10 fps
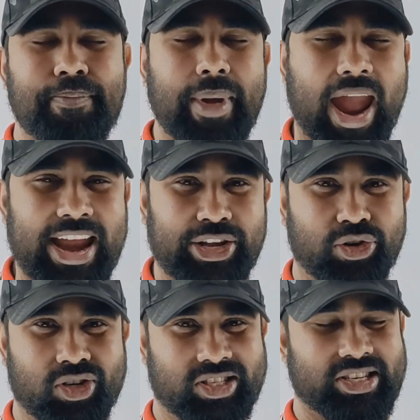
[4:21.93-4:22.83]
পেইড
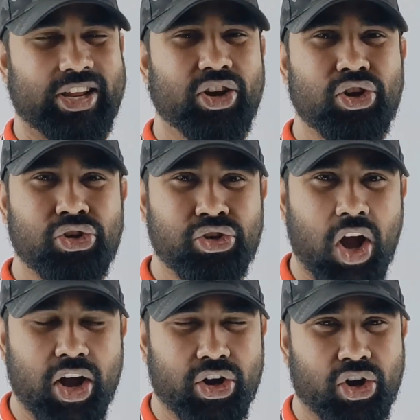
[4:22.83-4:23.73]
কোর্সটি
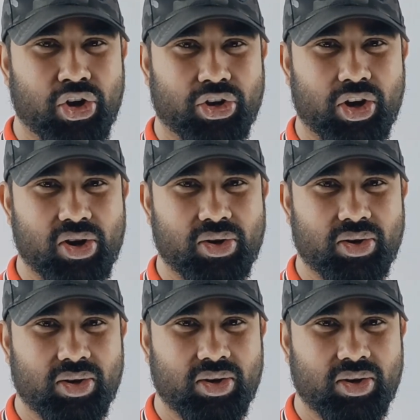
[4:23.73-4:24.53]
সংগ্রহ করো